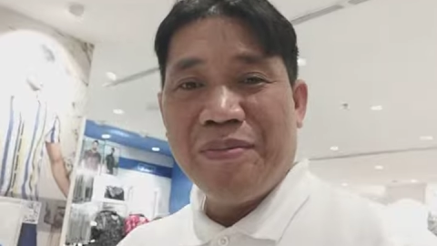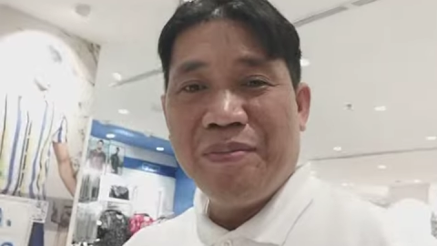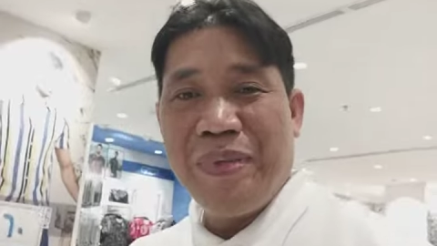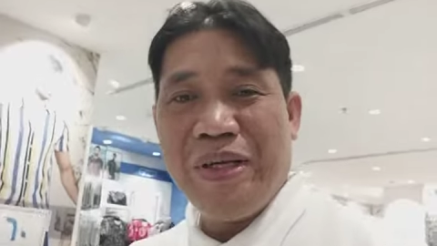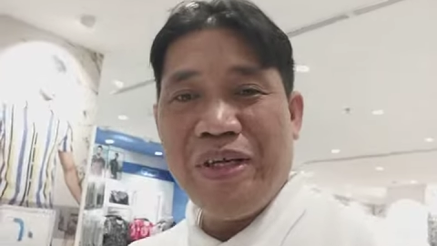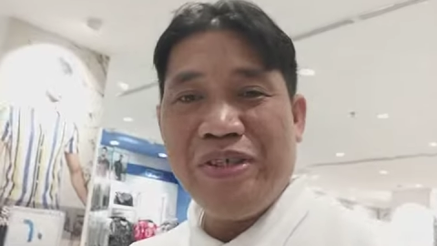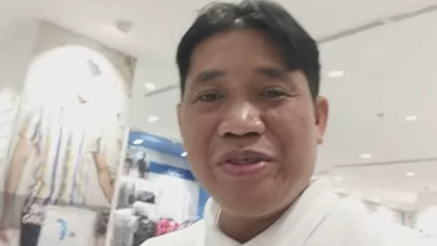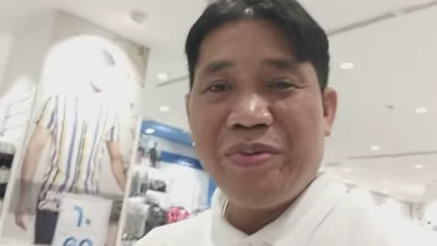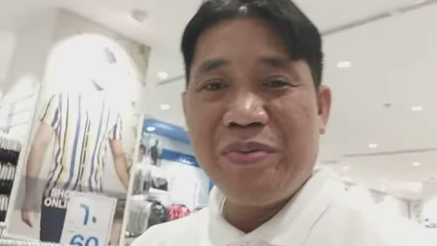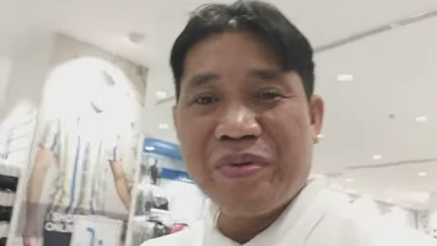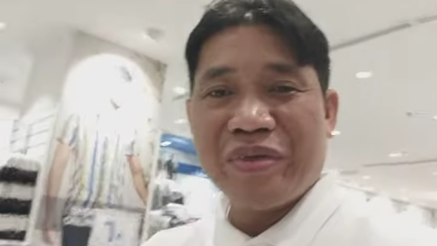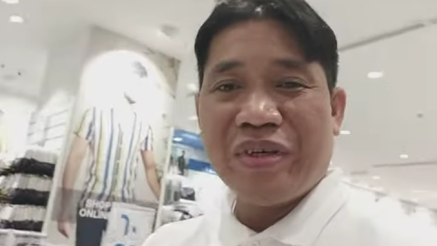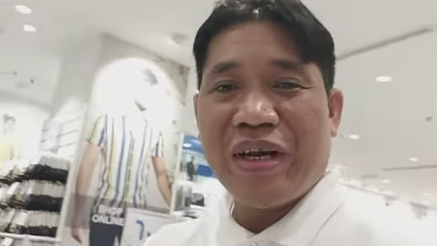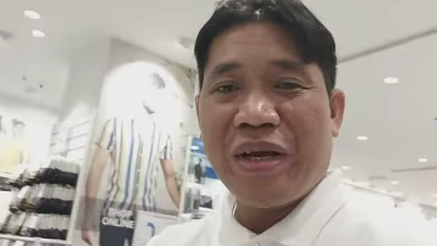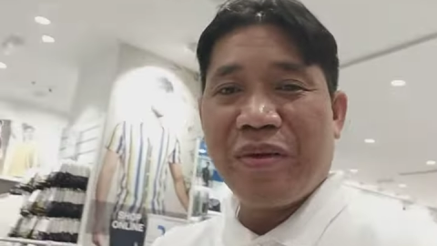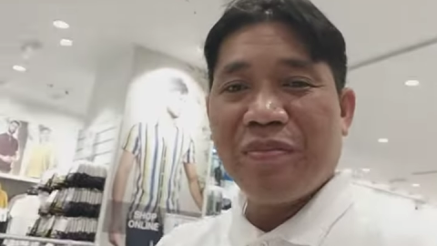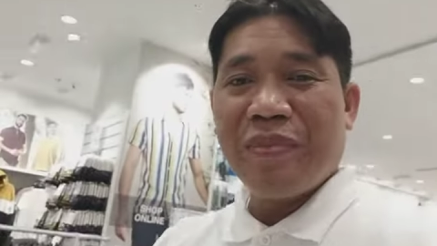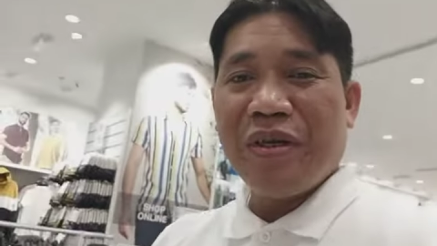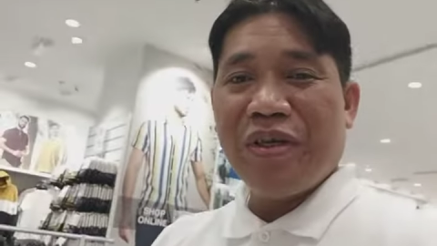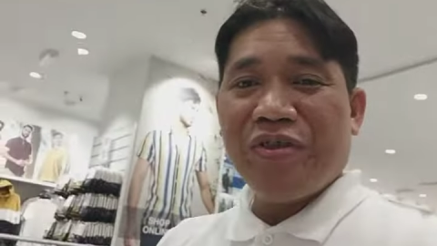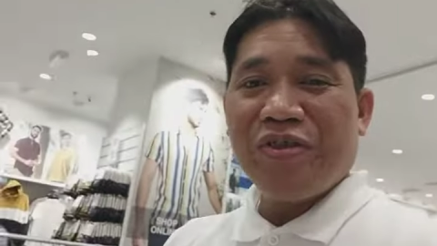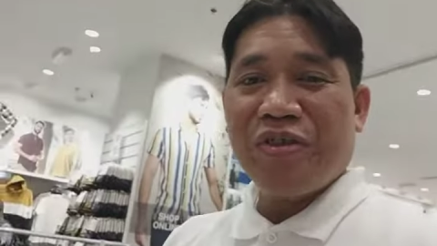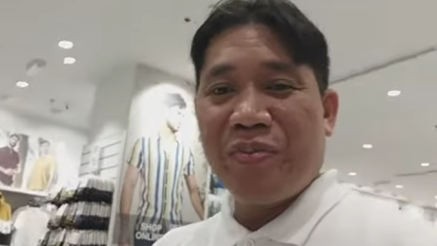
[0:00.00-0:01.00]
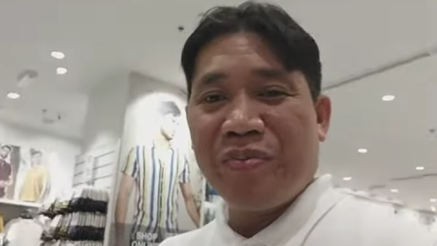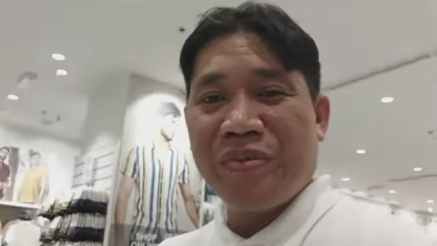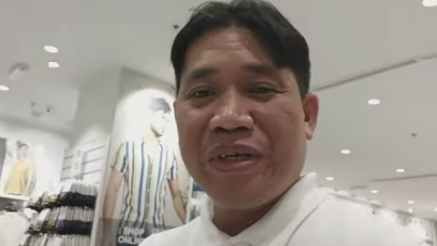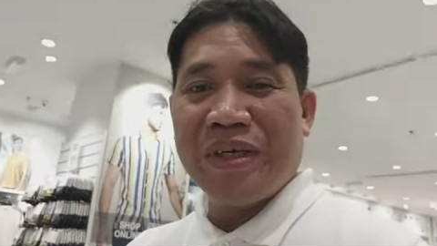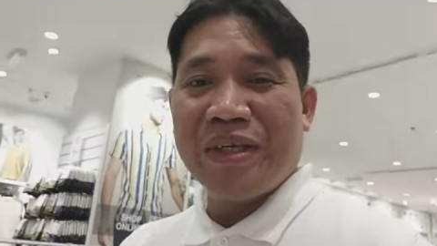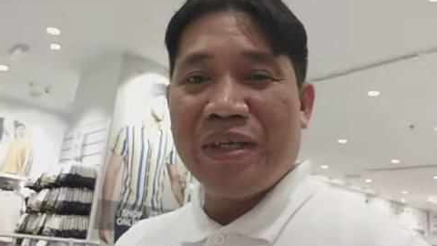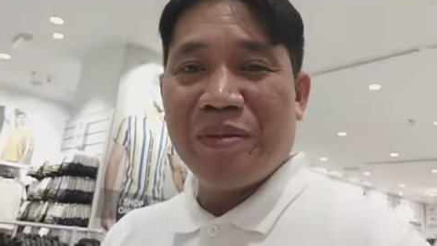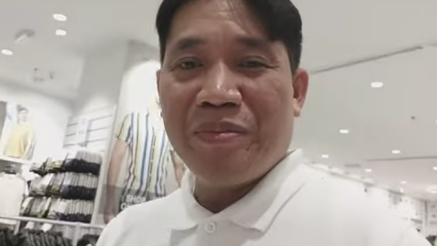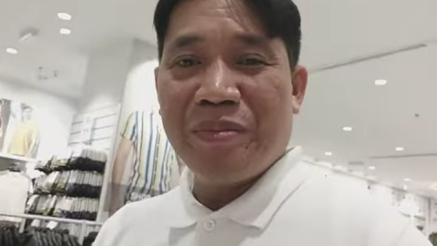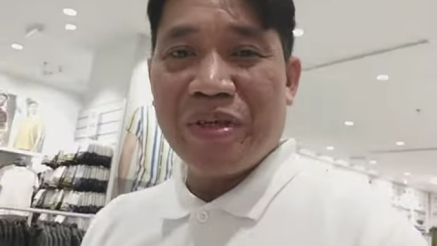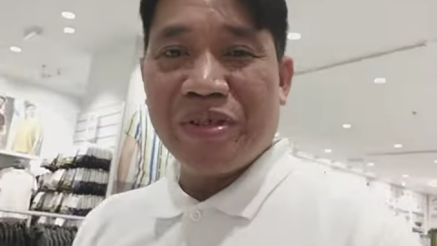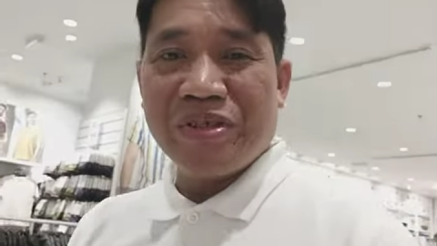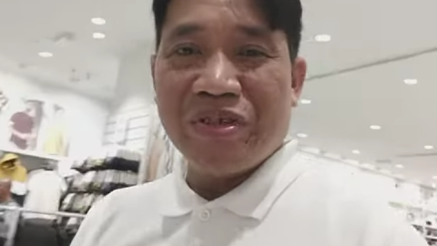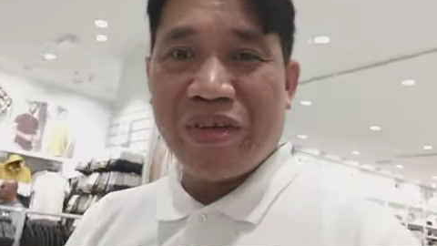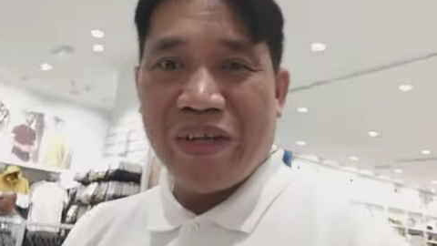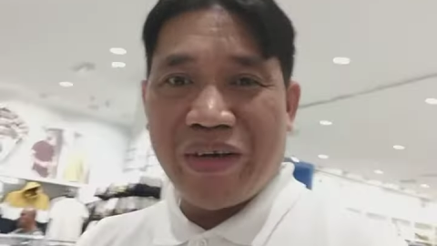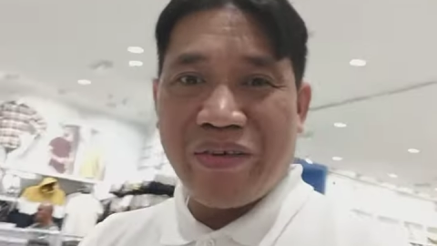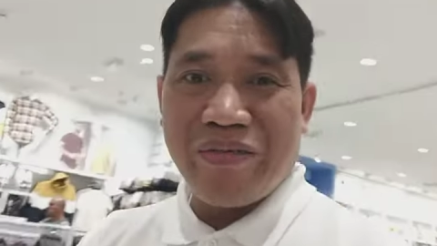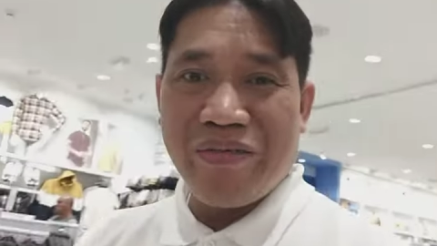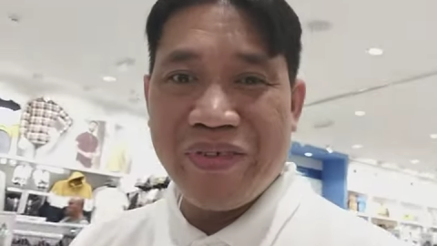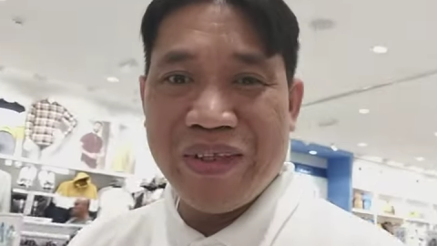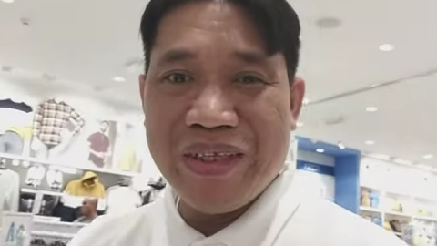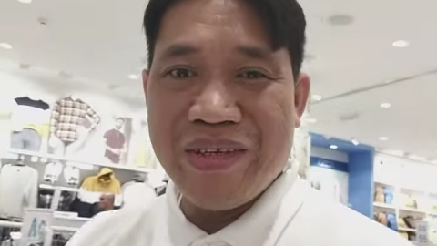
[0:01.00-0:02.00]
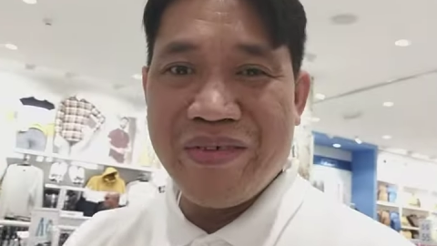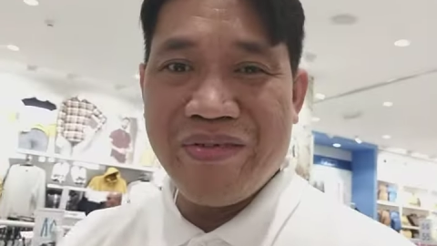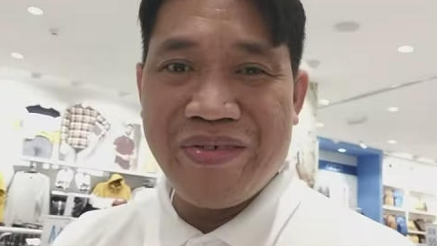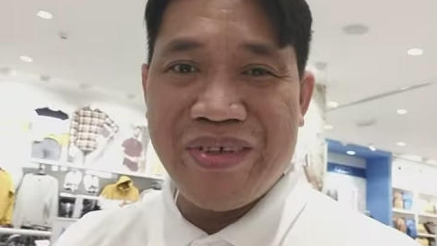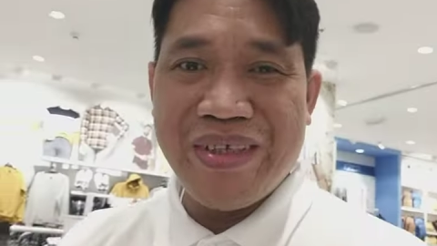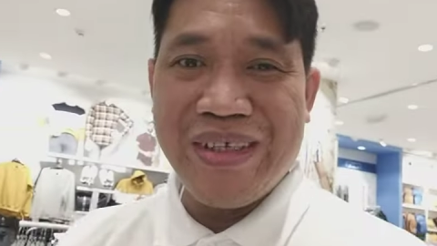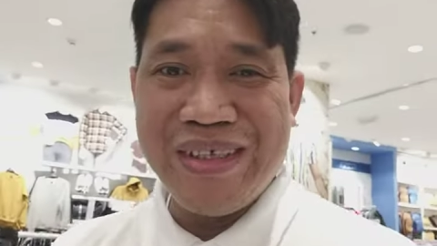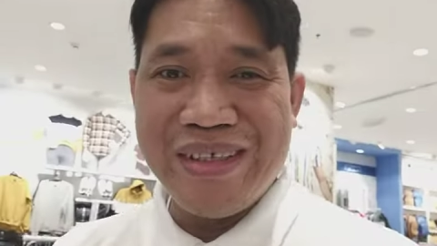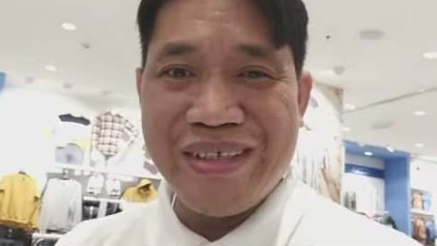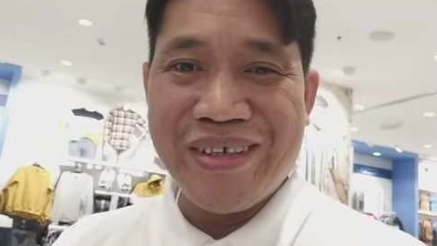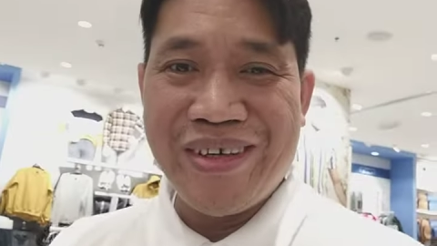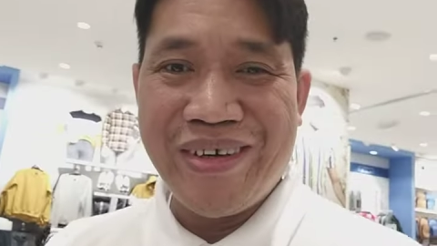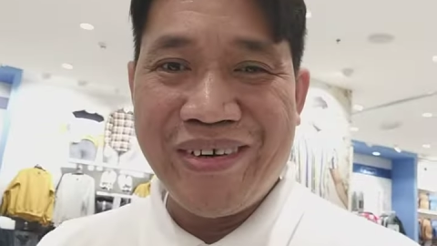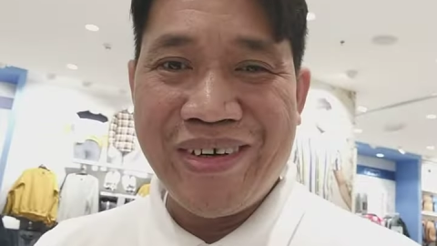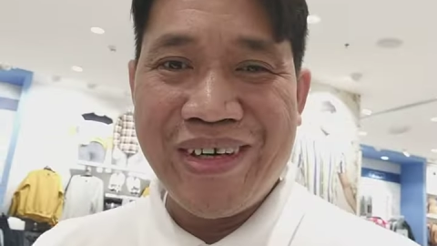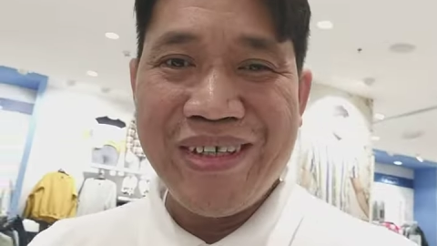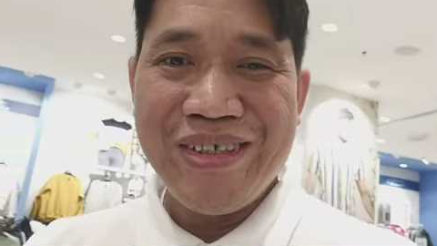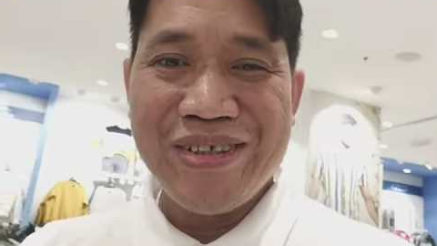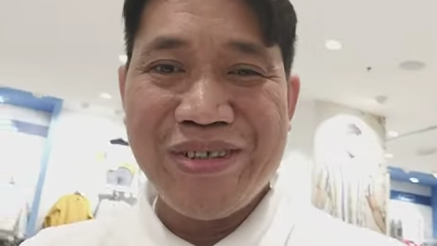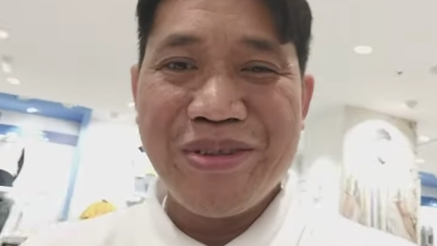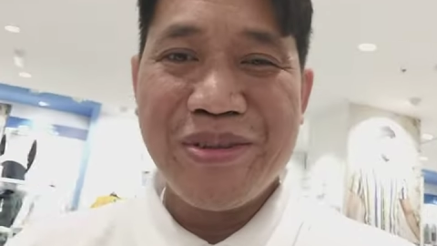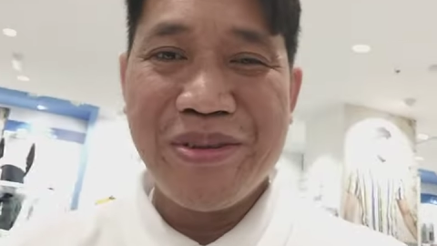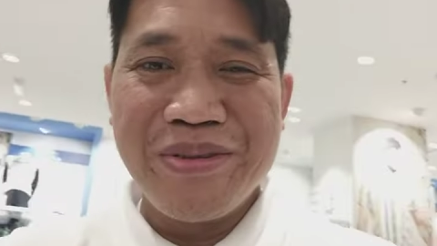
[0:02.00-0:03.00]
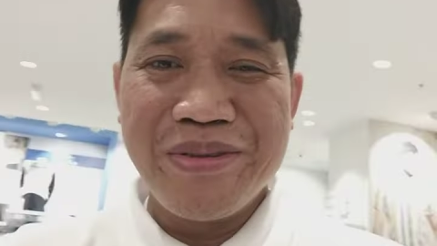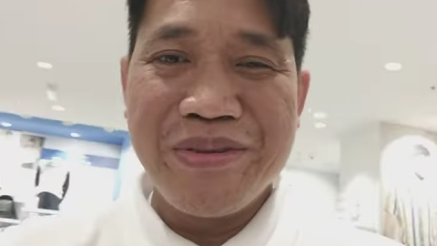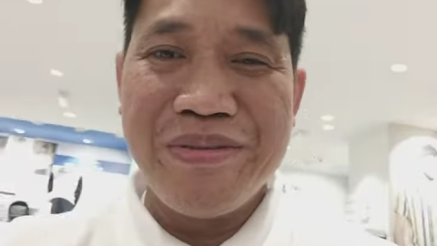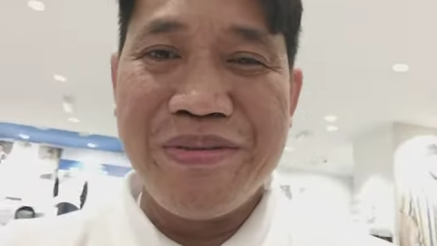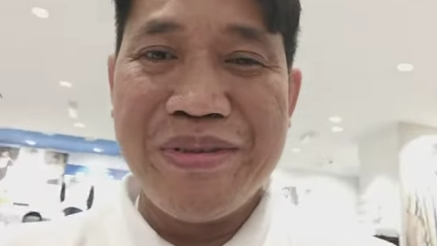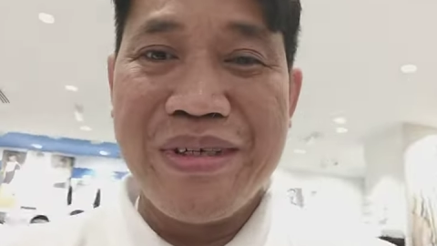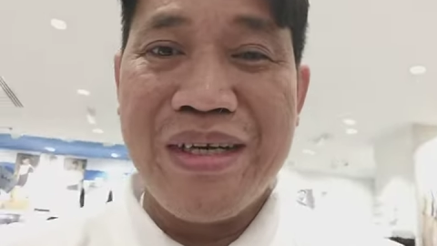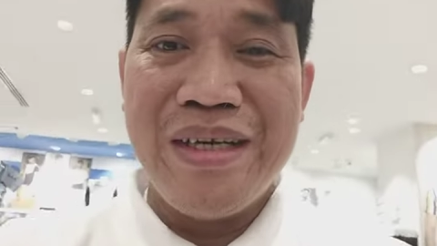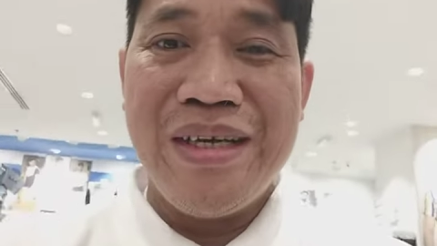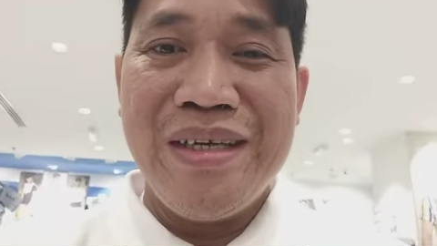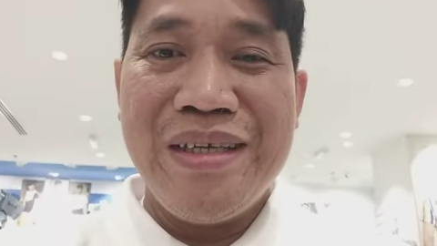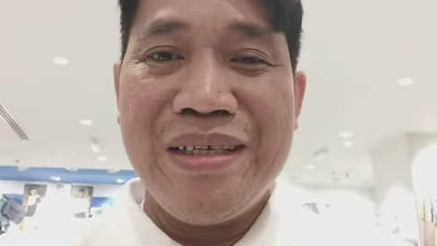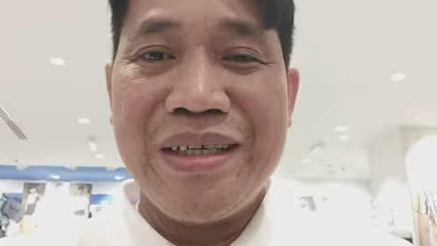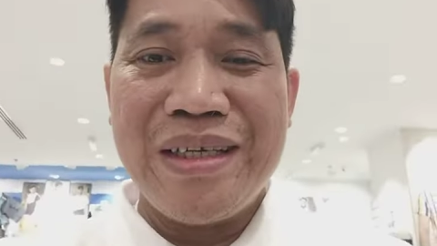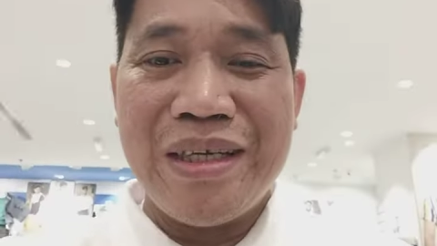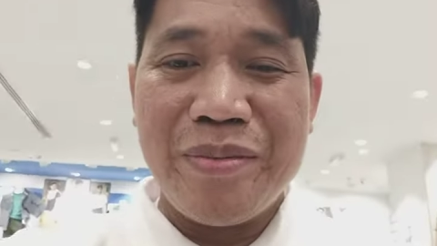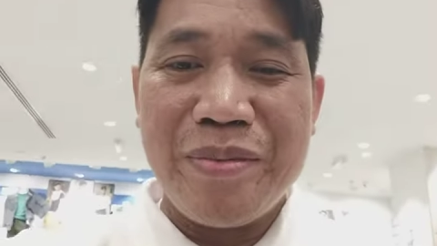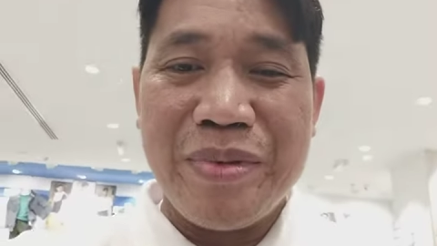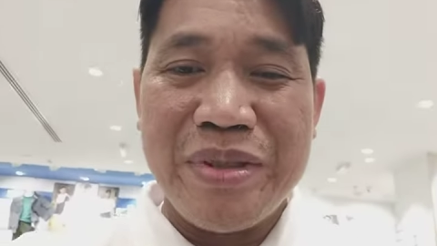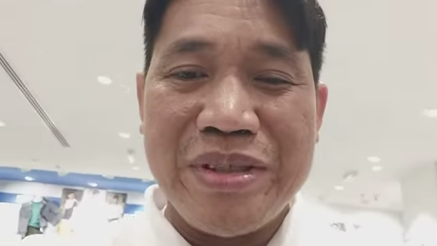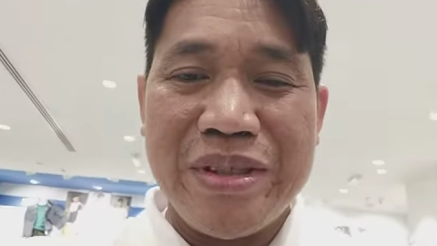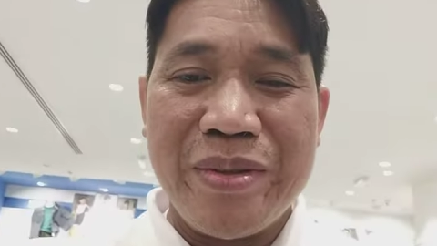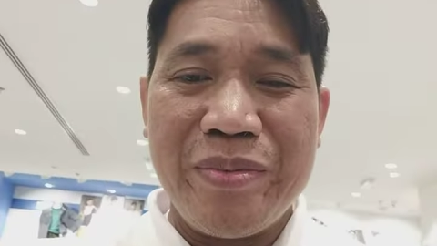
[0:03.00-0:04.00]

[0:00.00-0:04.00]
please subscribe my YouTube channel, Master M TV. Alright? So, God bless